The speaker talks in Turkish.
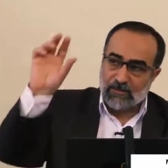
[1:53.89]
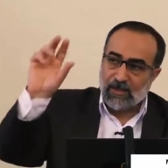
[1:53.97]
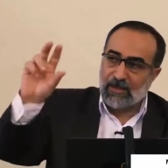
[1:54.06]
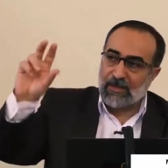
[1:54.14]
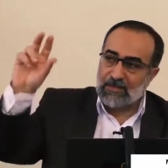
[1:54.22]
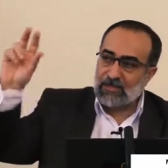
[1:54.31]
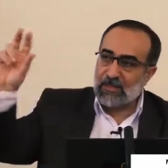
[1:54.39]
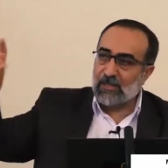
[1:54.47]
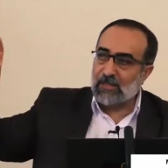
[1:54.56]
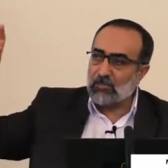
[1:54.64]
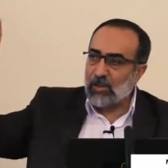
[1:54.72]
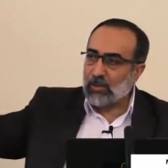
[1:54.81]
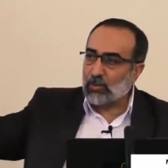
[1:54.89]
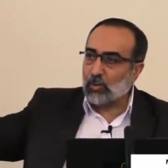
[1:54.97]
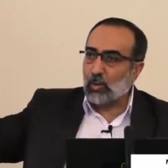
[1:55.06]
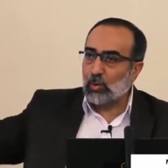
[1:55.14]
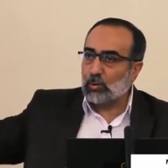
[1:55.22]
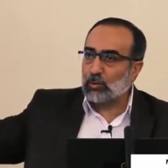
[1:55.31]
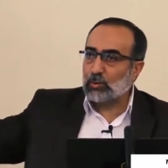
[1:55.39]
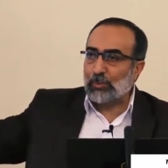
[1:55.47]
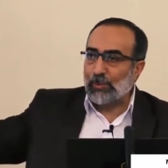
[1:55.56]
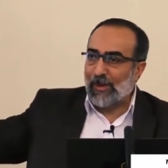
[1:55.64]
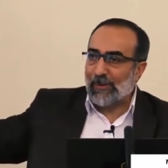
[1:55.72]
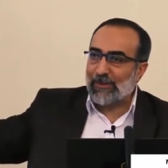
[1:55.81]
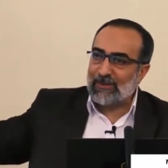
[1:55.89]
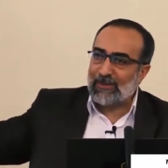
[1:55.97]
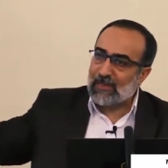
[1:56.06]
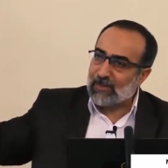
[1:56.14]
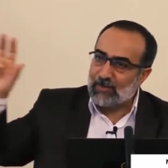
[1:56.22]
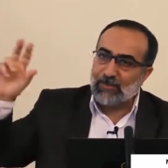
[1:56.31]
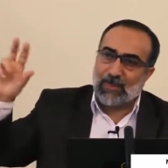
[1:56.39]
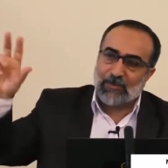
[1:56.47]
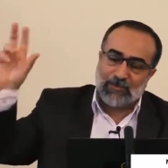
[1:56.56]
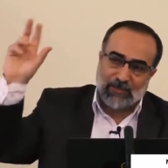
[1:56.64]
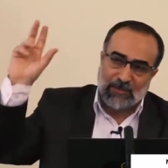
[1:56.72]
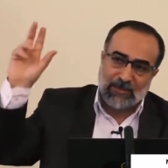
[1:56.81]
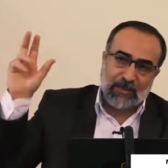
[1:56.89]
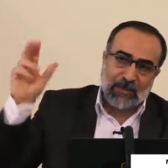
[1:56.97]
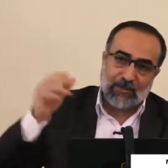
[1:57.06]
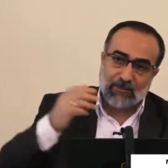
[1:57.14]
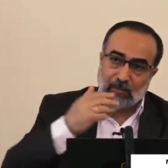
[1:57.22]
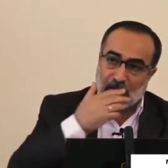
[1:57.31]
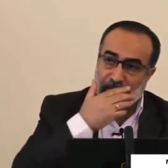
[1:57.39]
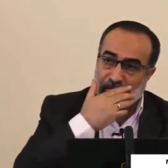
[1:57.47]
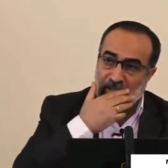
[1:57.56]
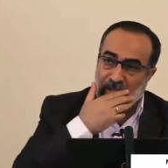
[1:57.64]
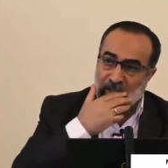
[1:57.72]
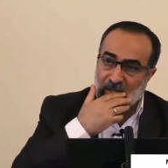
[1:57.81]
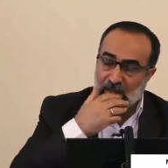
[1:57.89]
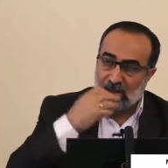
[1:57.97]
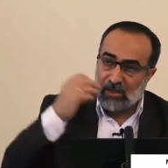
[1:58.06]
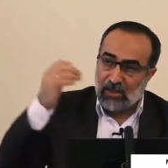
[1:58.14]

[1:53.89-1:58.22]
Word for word: falan şeyin mekruh olduğu babı diye bir bab var diyelim Bukhari'de.